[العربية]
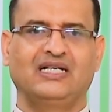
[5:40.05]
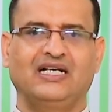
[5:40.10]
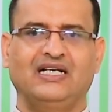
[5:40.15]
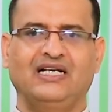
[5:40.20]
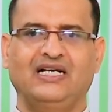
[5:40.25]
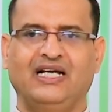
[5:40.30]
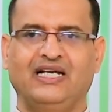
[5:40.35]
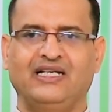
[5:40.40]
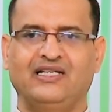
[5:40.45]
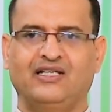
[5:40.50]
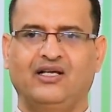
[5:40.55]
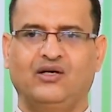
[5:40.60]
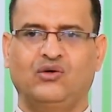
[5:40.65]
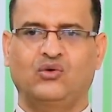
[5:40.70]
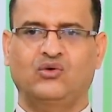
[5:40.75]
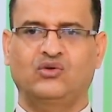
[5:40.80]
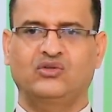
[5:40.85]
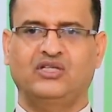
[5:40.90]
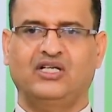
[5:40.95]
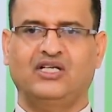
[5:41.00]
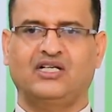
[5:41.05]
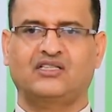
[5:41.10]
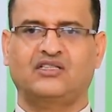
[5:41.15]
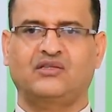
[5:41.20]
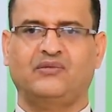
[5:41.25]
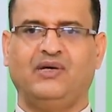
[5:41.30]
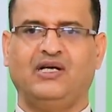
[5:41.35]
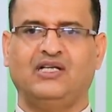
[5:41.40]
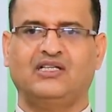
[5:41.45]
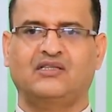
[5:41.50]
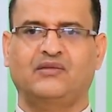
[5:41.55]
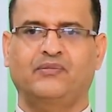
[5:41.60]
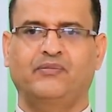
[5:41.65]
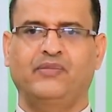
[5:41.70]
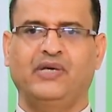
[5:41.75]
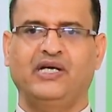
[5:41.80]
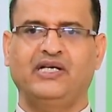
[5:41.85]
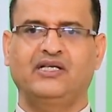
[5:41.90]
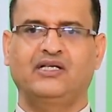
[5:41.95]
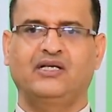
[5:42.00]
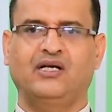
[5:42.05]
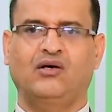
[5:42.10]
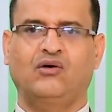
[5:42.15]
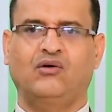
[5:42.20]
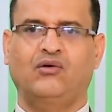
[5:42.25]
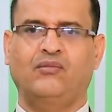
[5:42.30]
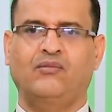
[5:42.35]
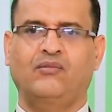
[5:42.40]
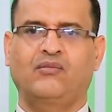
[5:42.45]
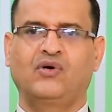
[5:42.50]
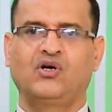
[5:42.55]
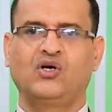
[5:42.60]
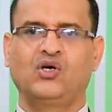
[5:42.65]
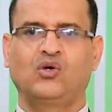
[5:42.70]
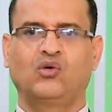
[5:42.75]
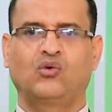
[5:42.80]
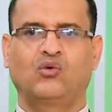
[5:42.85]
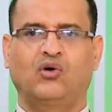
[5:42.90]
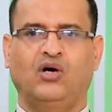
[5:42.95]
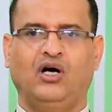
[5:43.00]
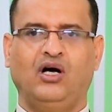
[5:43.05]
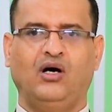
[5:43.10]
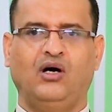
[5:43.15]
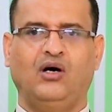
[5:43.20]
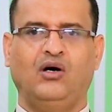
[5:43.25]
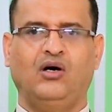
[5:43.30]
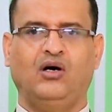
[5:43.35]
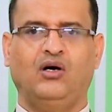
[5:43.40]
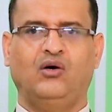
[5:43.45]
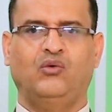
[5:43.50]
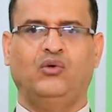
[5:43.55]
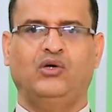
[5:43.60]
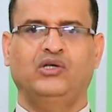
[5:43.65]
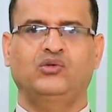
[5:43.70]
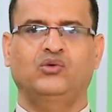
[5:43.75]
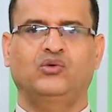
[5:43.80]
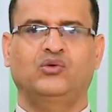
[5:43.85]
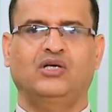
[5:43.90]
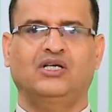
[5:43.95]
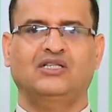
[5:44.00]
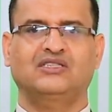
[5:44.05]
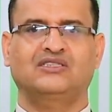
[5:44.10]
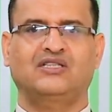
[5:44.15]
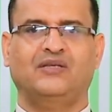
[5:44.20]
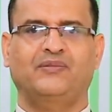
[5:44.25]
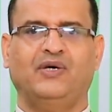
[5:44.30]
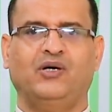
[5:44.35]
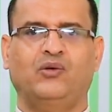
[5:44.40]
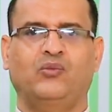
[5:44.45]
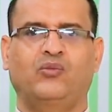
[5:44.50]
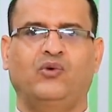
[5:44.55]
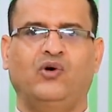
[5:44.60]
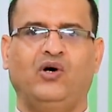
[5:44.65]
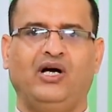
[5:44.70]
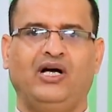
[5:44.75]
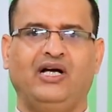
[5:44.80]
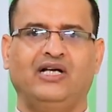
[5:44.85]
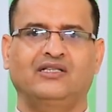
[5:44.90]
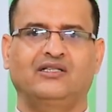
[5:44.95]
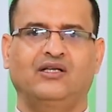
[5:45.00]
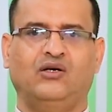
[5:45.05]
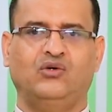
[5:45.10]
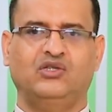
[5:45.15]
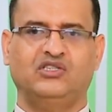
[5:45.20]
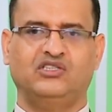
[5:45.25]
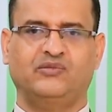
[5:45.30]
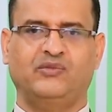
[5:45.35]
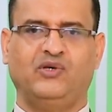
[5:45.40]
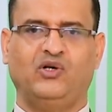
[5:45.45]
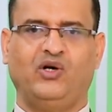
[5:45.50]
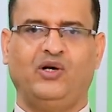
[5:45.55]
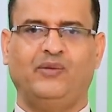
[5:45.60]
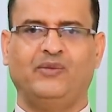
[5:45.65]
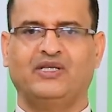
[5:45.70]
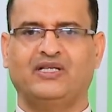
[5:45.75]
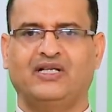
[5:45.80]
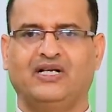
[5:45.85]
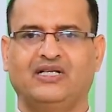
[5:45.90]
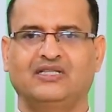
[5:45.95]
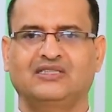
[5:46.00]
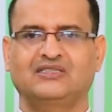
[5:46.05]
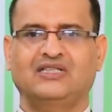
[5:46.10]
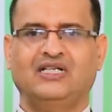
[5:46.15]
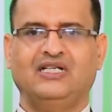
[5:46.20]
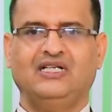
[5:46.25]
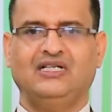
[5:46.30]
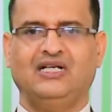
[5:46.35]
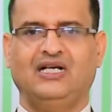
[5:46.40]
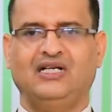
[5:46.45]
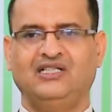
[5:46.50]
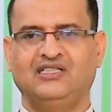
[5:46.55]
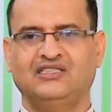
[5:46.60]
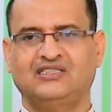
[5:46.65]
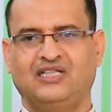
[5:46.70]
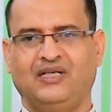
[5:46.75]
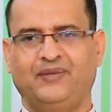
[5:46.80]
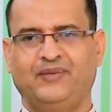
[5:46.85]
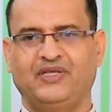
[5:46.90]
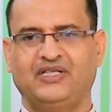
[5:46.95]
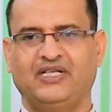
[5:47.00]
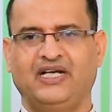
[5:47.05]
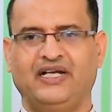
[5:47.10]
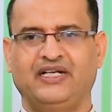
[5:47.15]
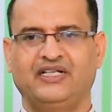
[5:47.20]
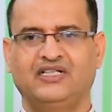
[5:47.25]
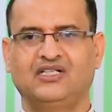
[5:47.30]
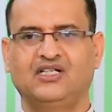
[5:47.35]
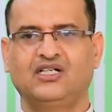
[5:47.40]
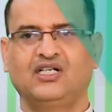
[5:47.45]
إلا إذا وجد ارتباط بينهم آه، ويوجد سبب واحد أو يشملها مثلا زي الحساب الجاري